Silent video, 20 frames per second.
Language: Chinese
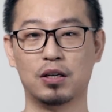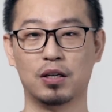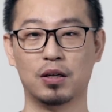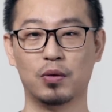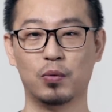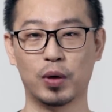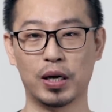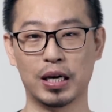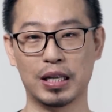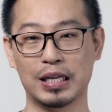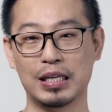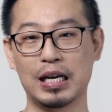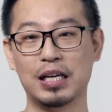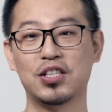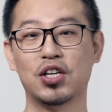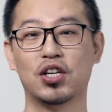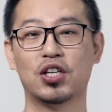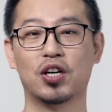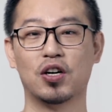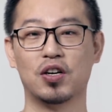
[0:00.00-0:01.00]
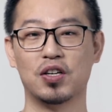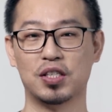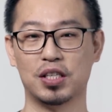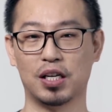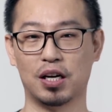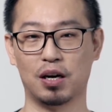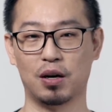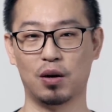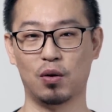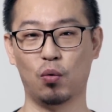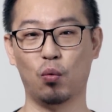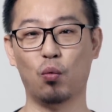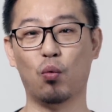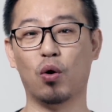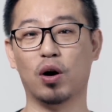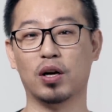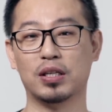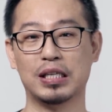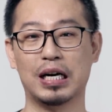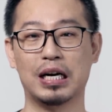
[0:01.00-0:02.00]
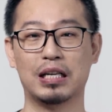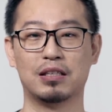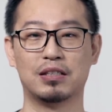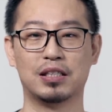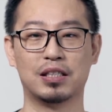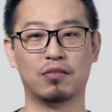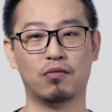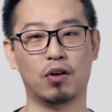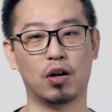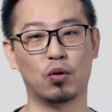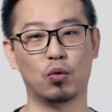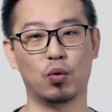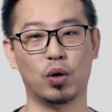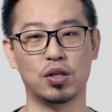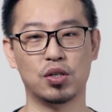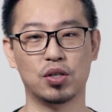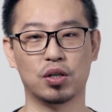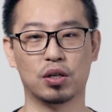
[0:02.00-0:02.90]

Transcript: 儿呢，我给大家介绍一下我家的这个网络环